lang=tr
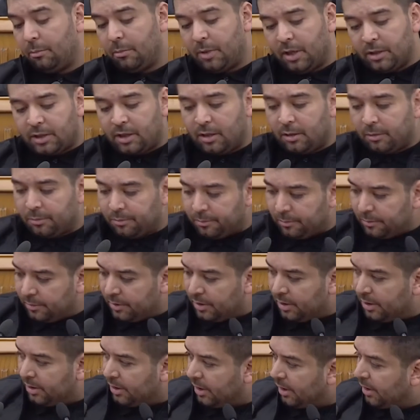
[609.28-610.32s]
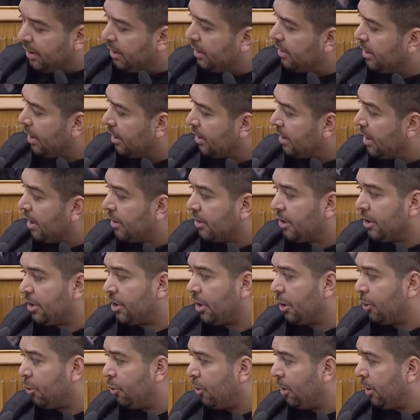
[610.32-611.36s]
Başkanım size de tekrar
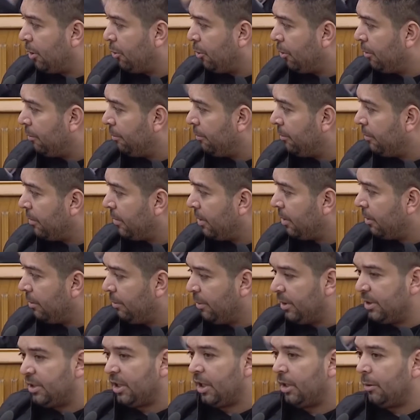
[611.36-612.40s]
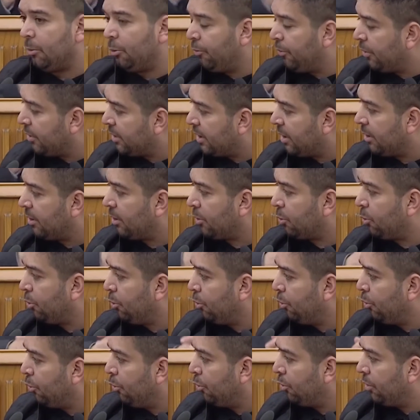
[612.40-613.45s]
teşekkür ediyorum. Bizlere bu fırsatı
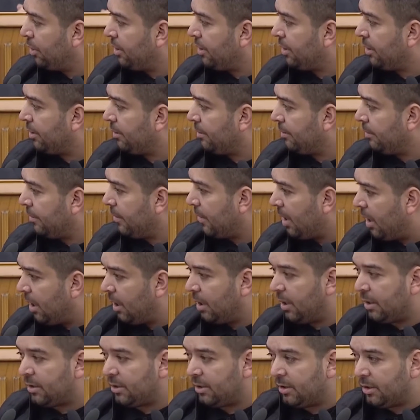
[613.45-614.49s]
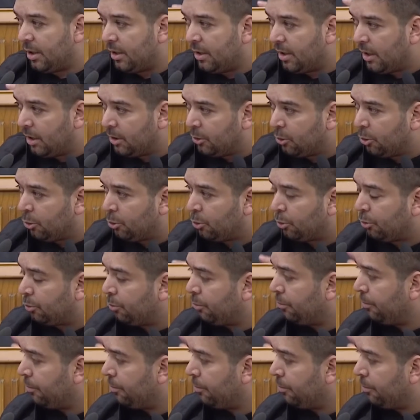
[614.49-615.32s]
sunduğunuz için. Allah sizden razı olsun.